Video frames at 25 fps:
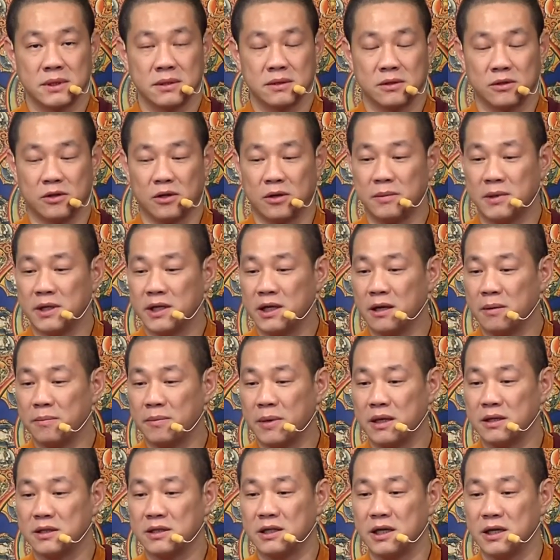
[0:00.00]
我们要
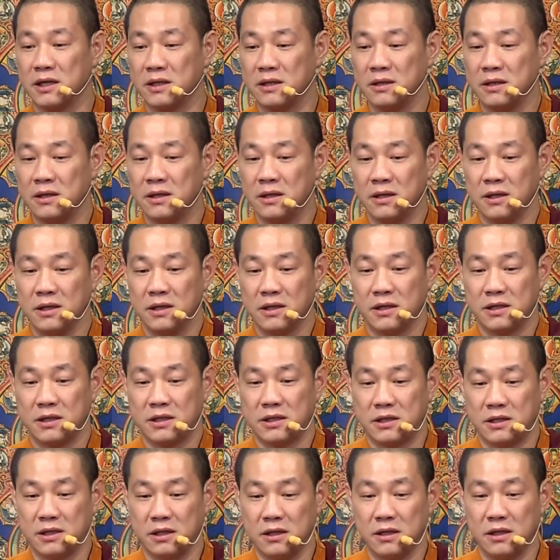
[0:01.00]
把人
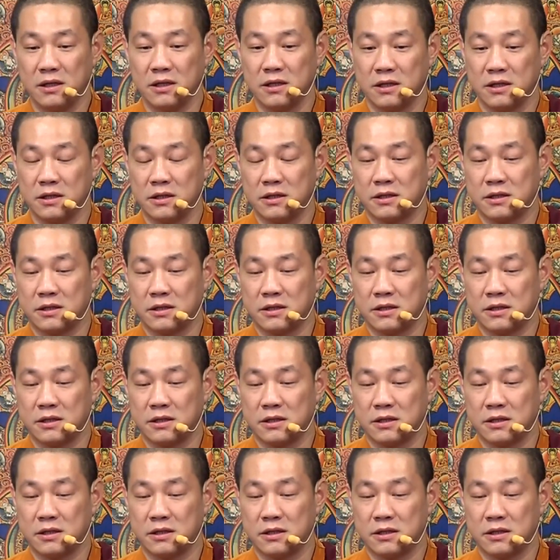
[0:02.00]
心里